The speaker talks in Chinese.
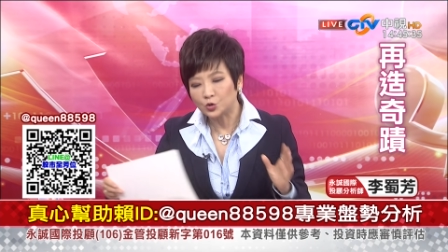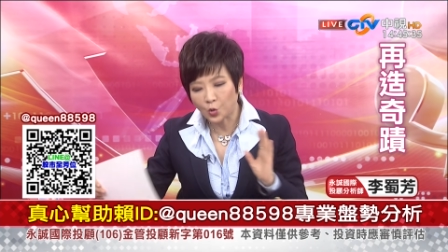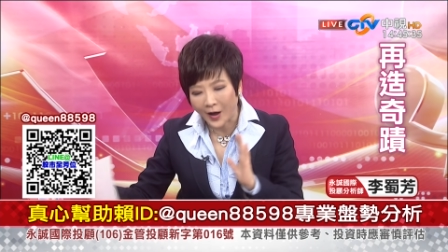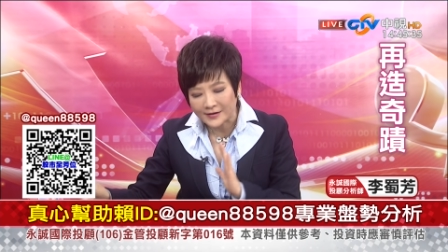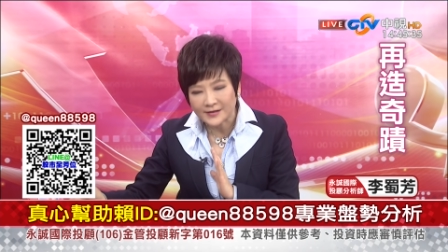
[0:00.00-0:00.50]

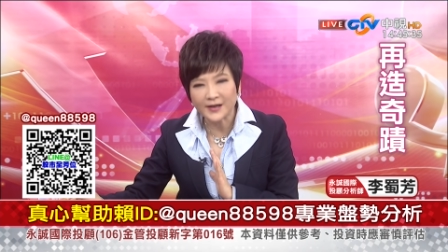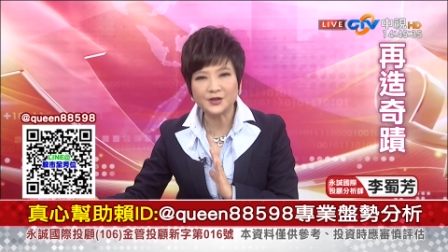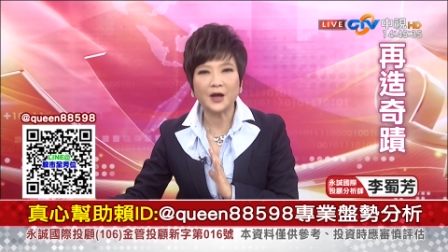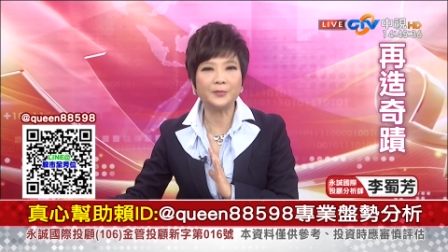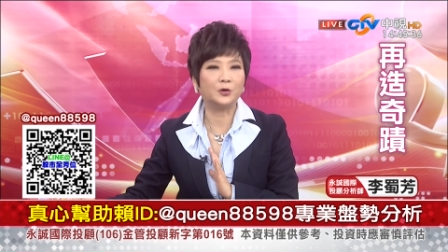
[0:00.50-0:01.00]
短线
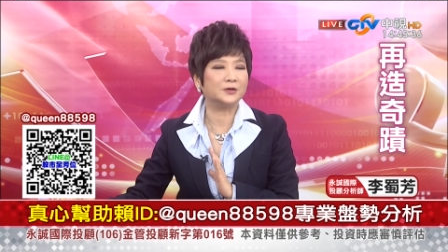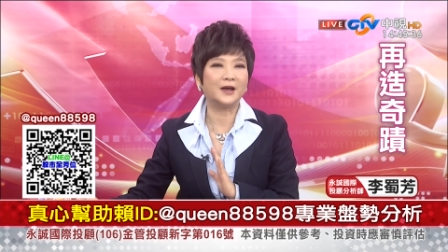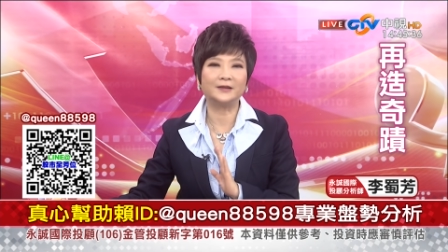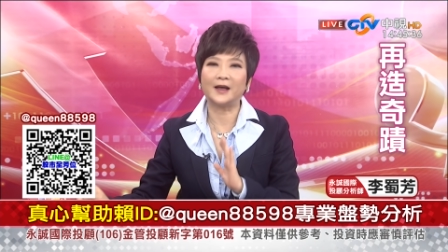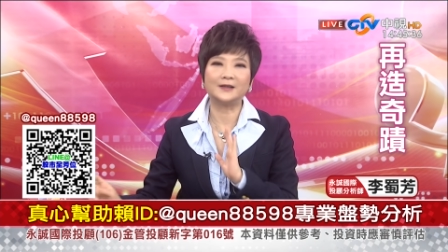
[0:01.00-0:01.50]
上面我知
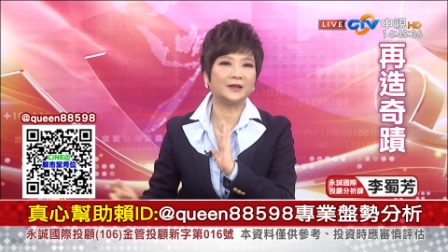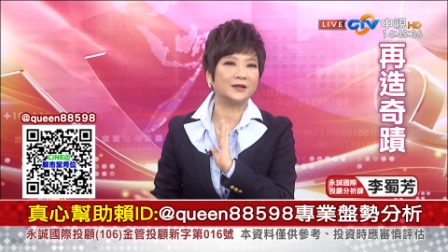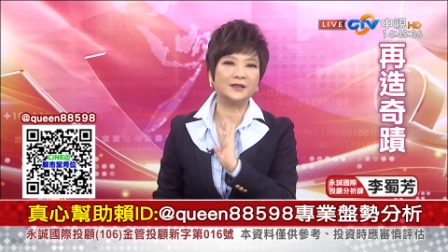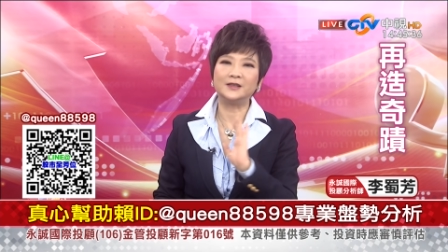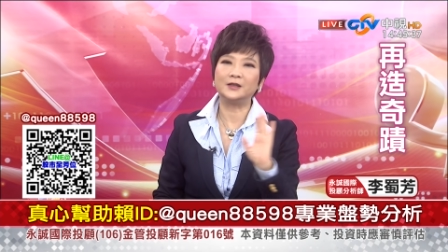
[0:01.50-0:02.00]
道大家的
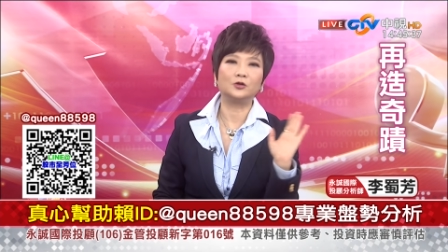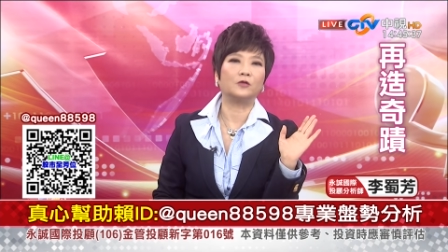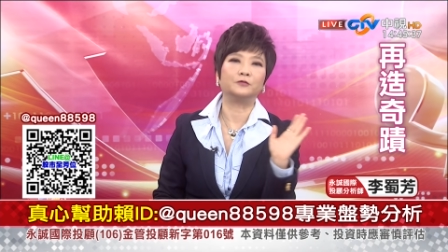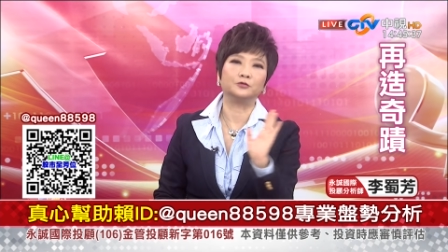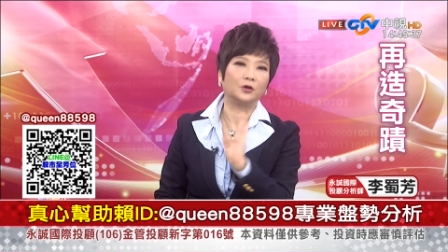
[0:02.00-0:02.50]
信心都
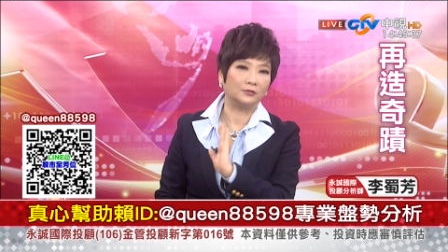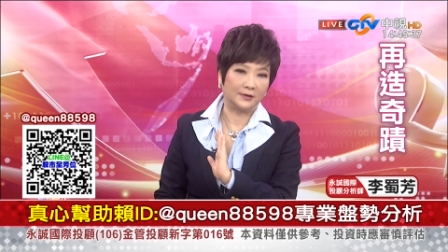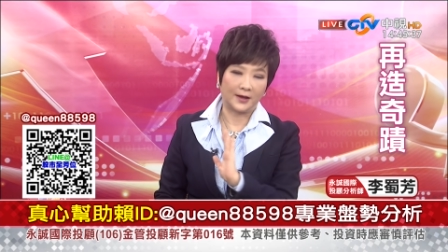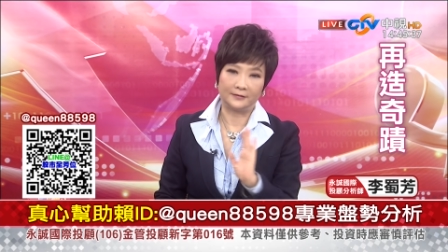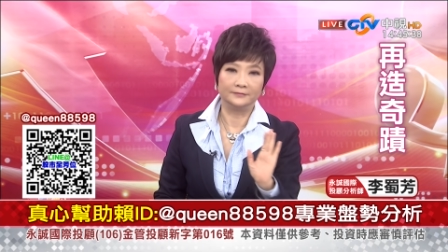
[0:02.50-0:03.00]
浮动
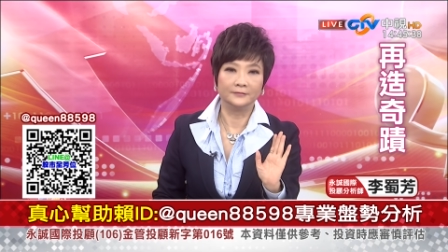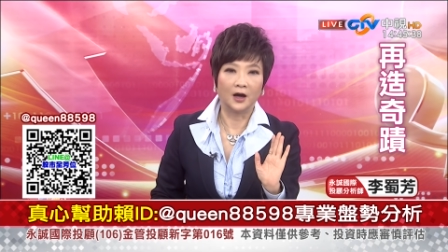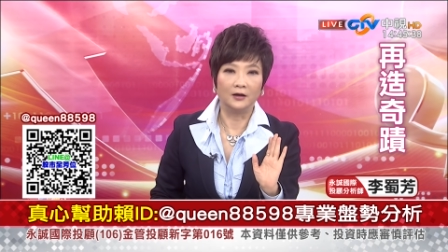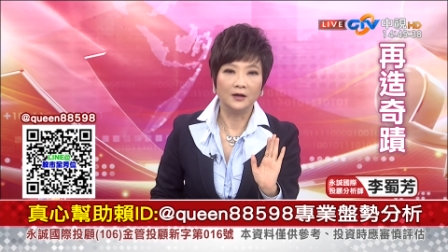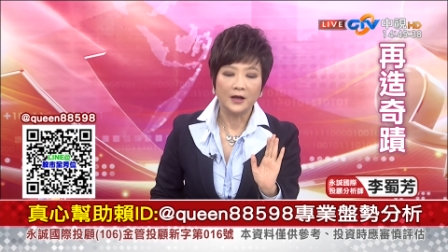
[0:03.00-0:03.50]
了啦，
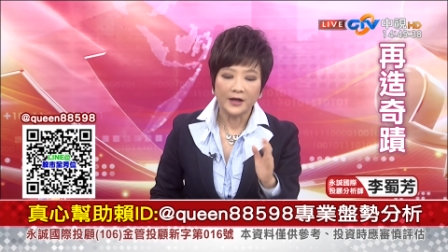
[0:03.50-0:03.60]
好。